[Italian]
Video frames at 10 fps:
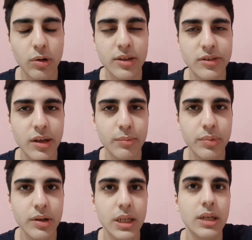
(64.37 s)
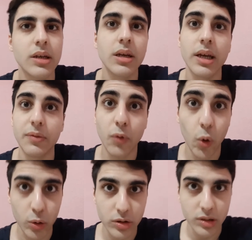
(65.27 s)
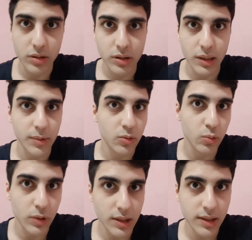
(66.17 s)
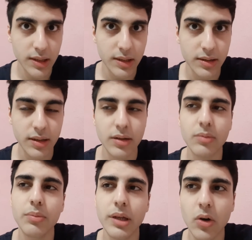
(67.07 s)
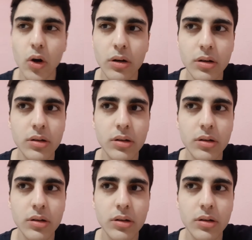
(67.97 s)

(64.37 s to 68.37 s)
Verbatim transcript: contro la Samp è forte, ha battuto anche l'Inter, però